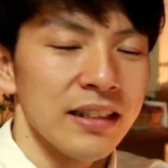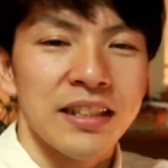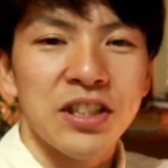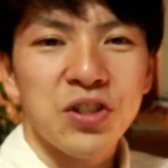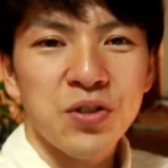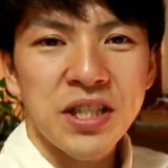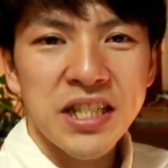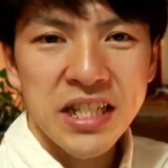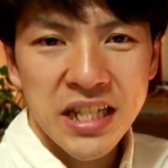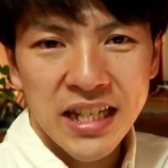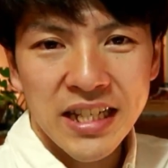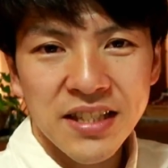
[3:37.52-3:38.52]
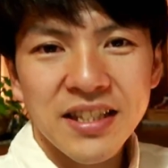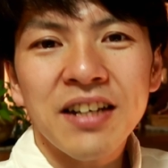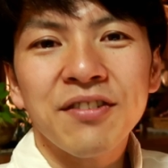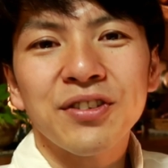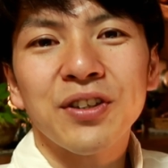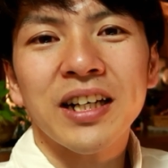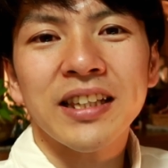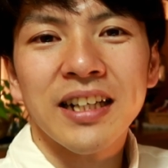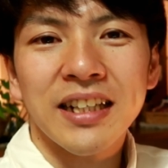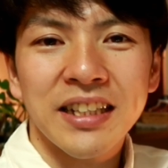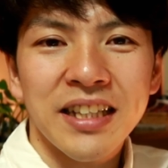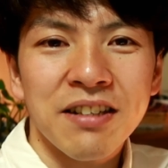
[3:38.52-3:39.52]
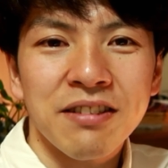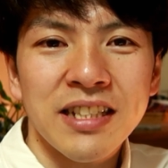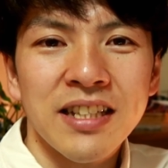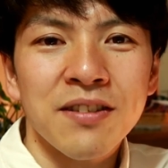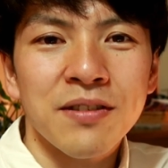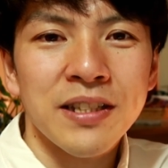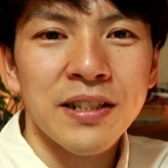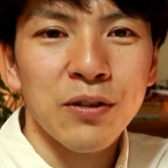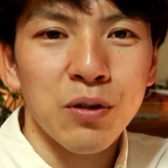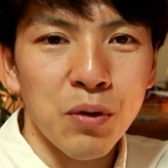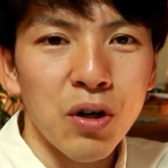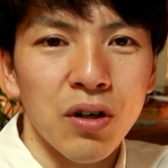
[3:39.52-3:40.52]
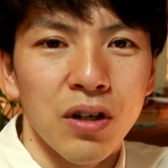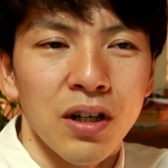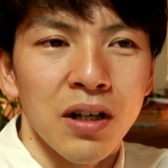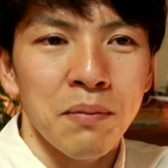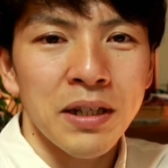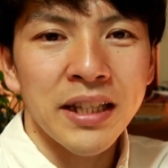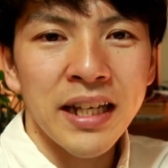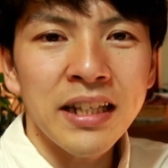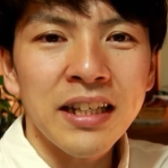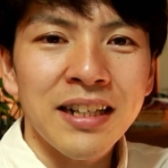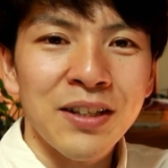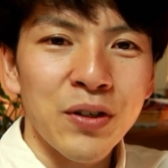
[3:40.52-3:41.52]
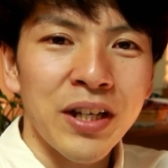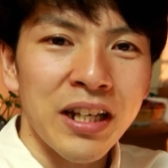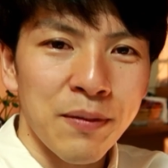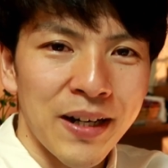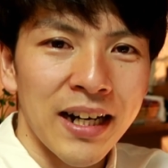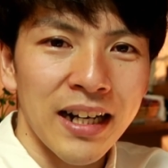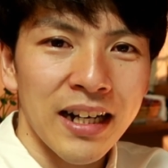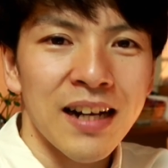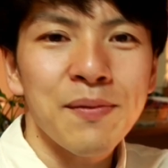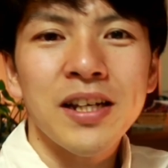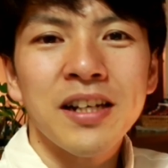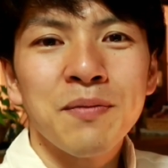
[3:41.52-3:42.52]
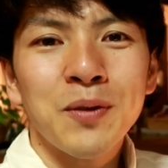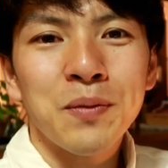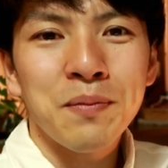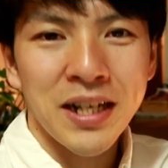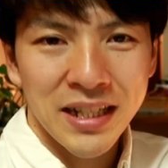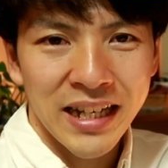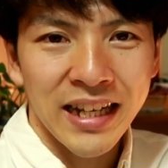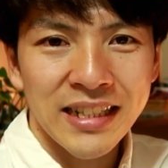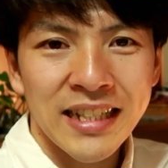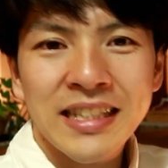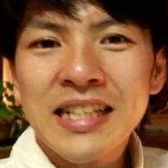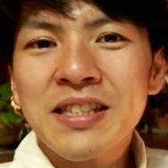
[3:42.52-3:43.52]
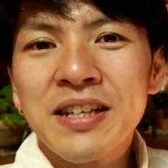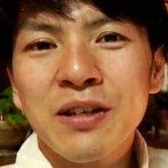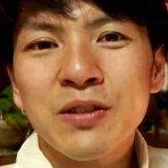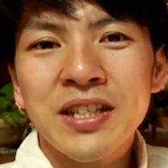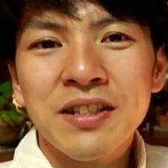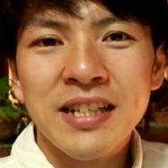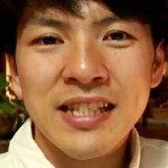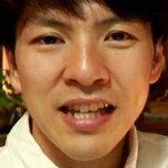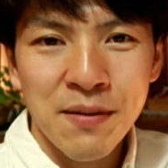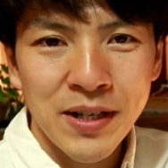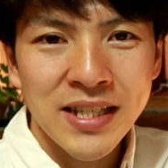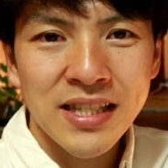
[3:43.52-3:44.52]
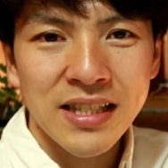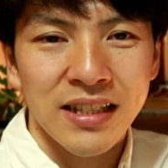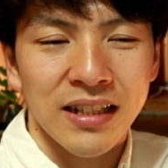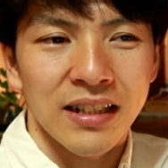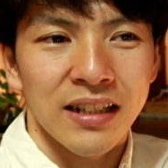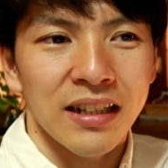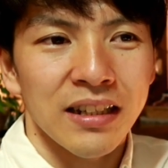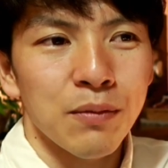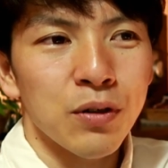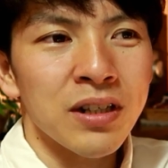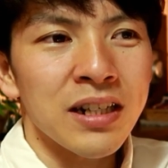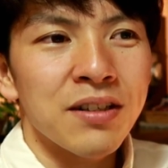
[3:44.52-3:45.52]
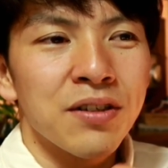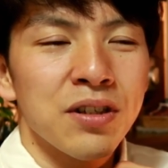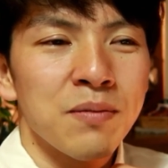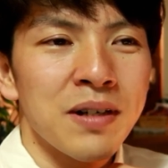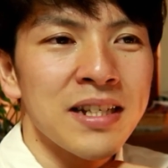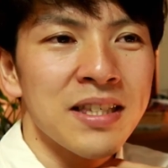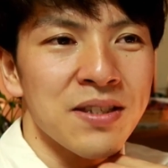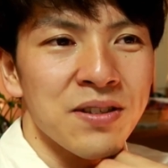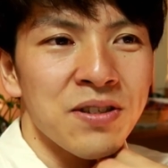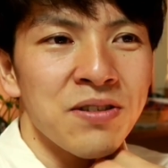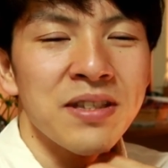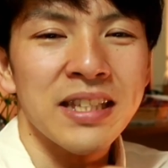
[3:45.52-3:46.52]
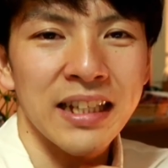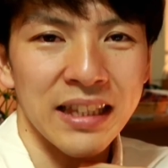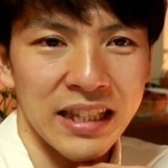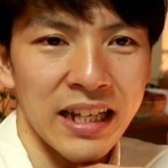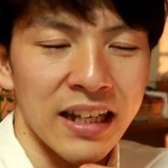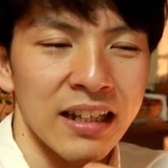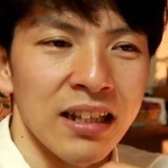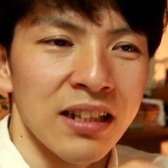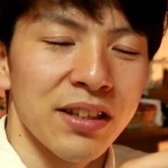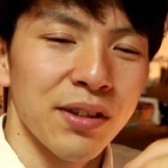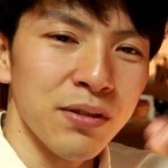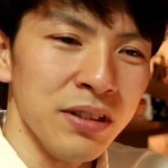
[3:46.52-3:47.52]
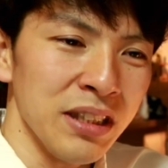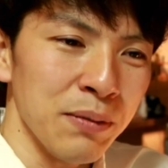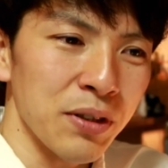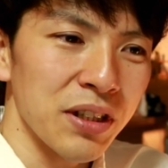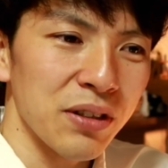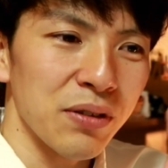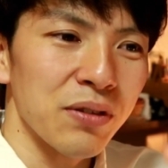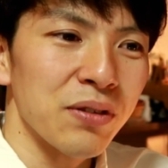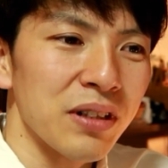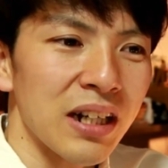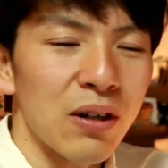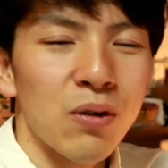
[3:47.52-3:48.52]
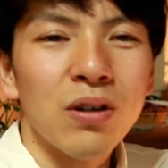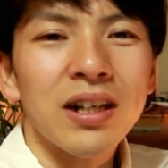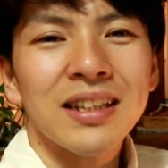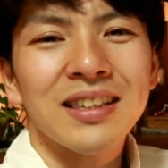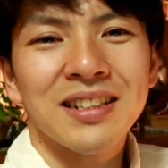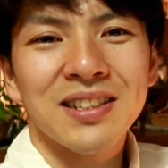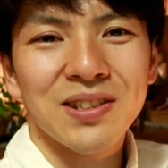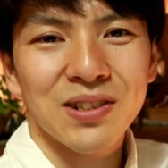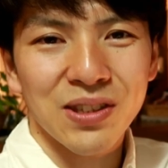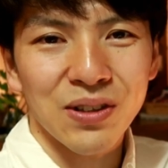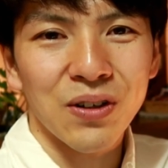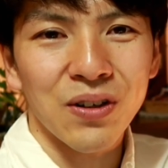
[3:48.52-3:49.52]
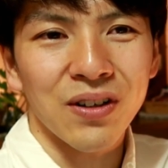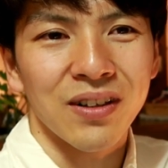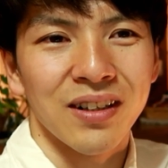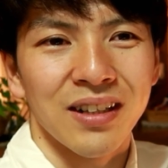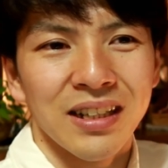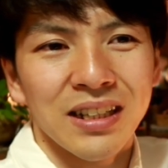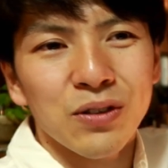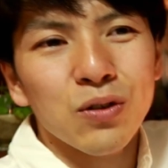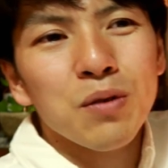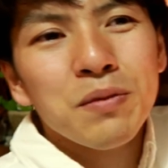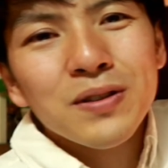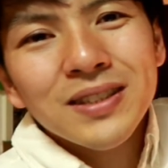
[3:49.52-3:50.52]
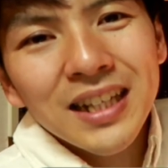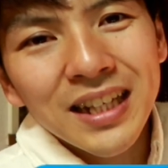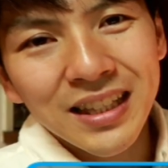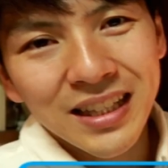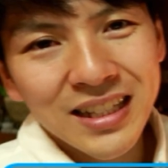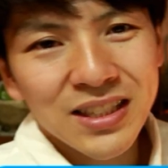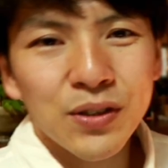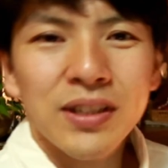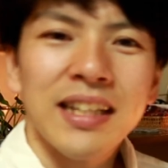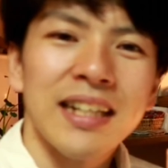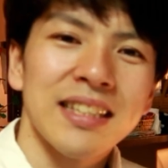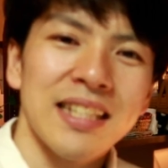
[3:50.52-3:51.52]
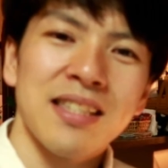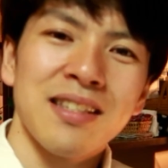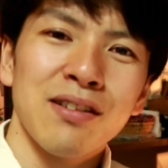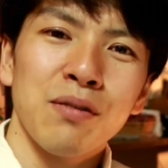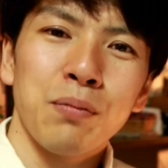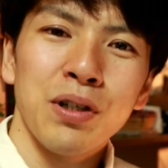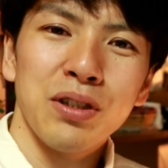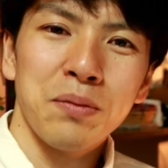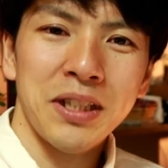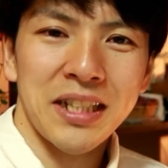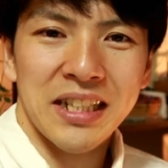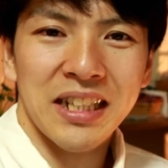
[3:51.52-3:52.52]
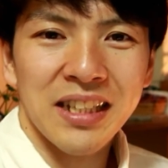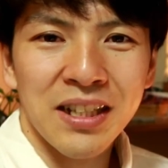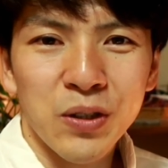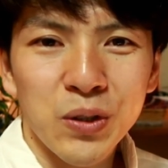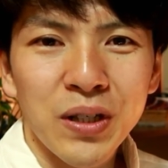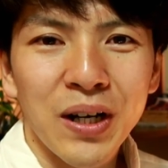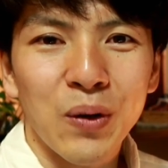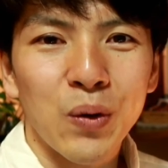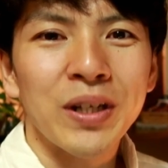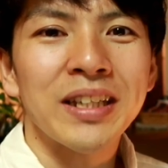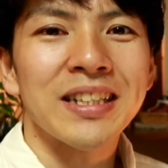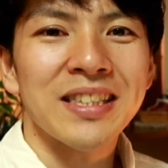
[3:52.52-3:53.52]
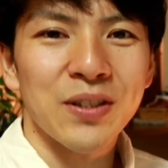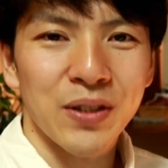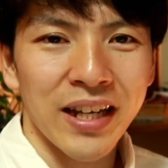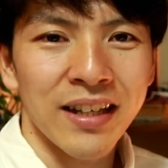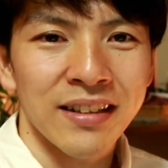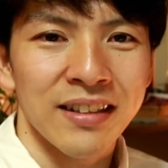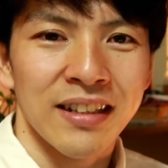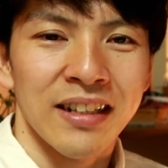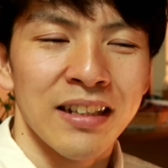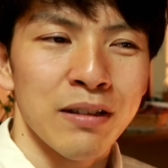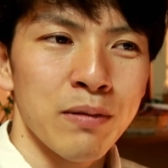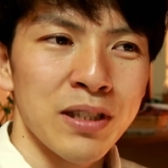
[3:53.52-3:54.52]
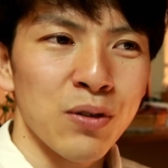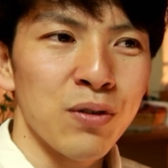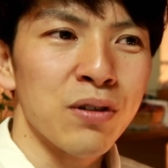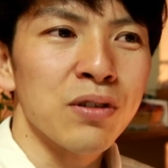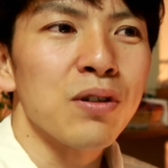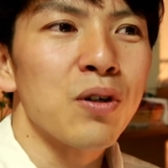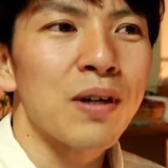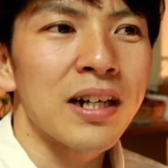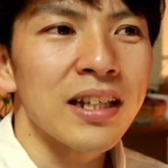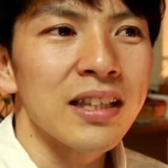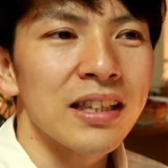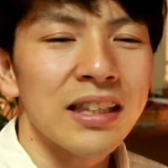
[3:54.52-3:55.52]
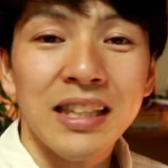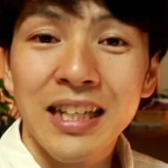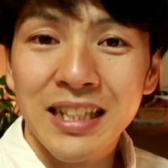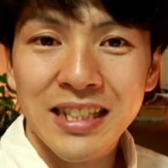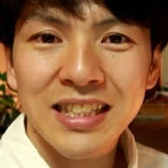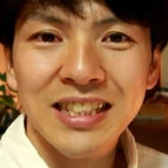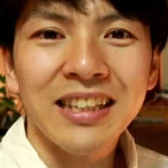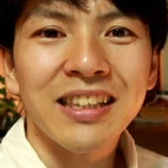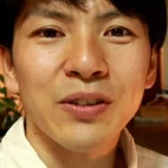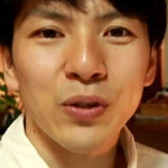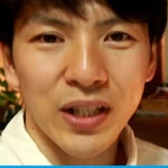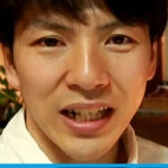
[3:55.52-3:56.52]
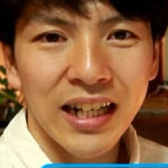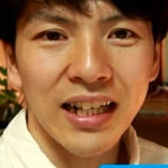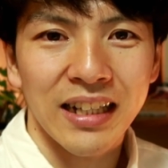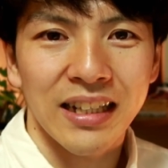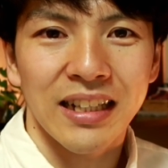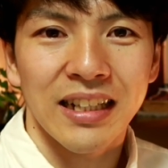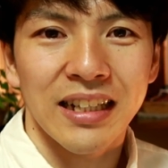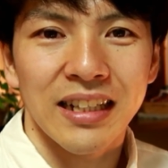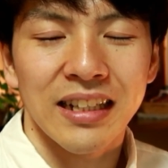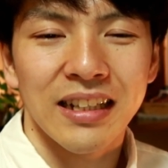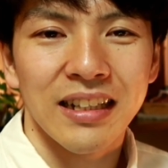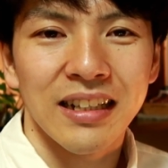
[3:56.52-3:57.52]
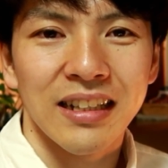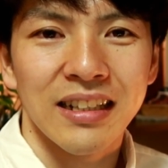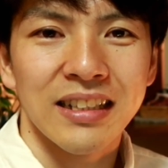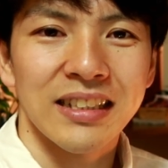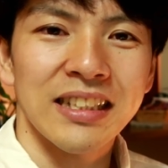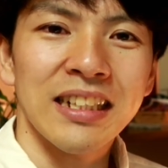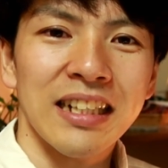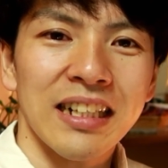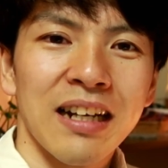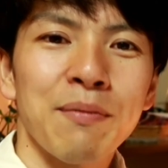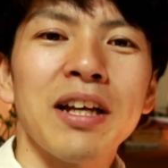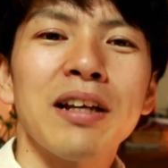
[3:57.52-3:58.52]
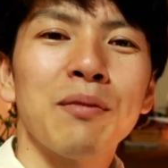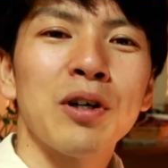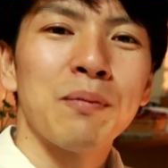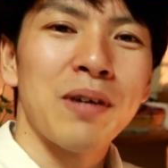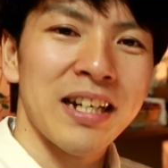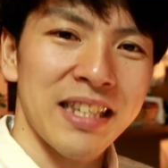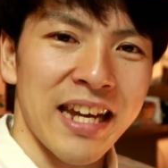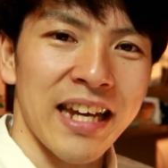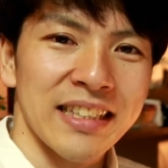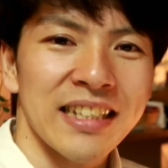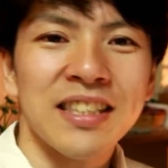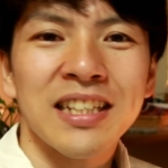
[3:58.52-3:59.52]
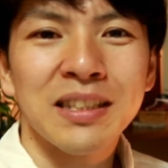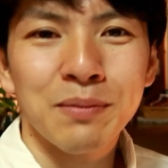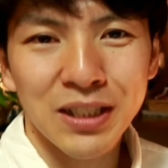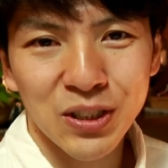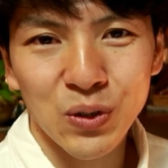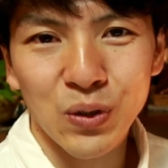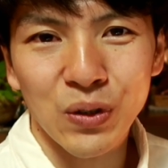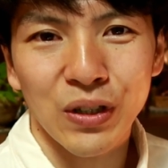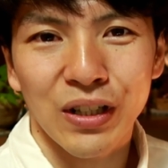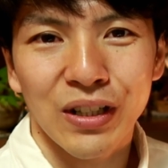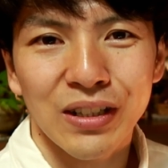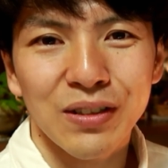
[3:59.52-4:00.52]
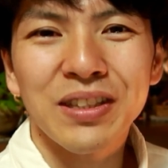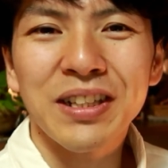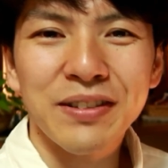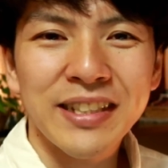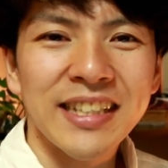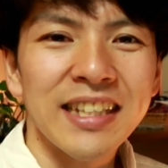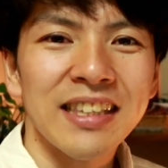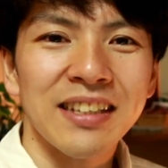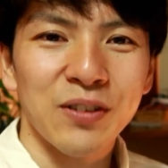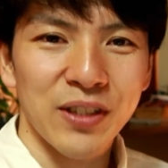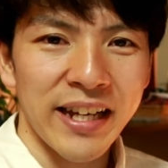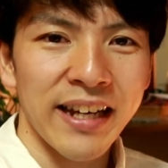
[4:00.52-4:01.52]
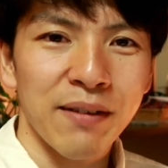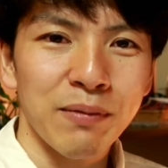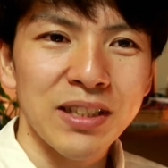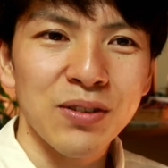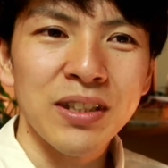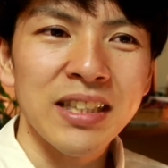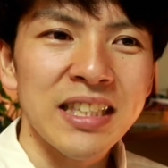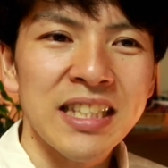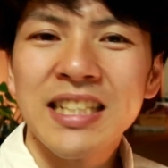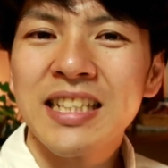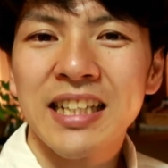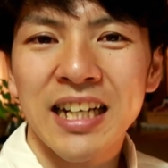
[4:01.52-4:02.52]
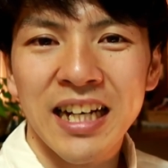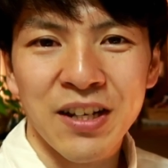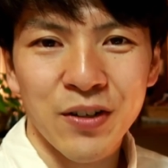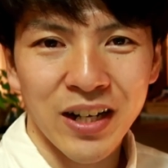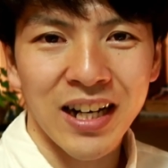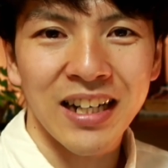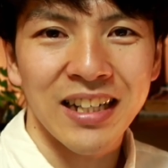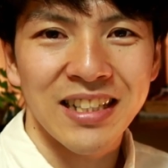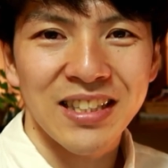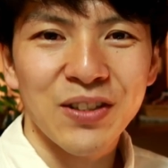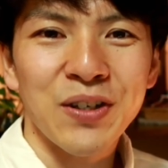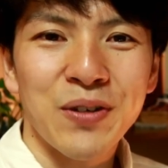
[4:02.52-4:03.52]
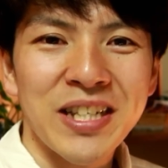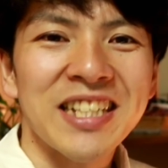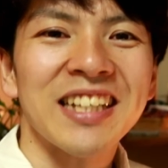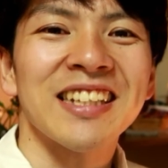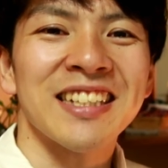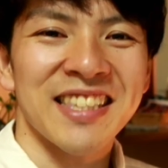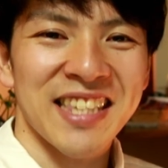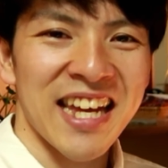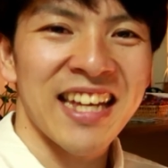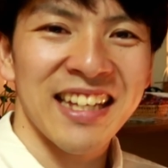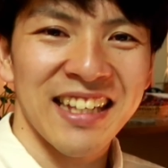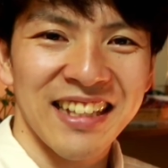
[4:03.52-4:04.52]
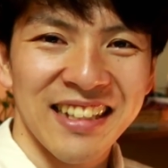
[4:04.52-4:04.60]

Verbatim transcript: で11時にスタッフの方が来てくださるんですけども、天気が良ければ雷門前で撮影をしてくださいます。で僕ら車椅子ユーザーってどうしても人が多かったりすると人混みを避けてそういった撮影のポイントまで行けないことが多いんですよね。そういうことを分かっていらっしゃったのか、じゃあ雷門前で撮影しましょうと言ってくださったので、そういった小さな配慮がすごい嬉しかったですね。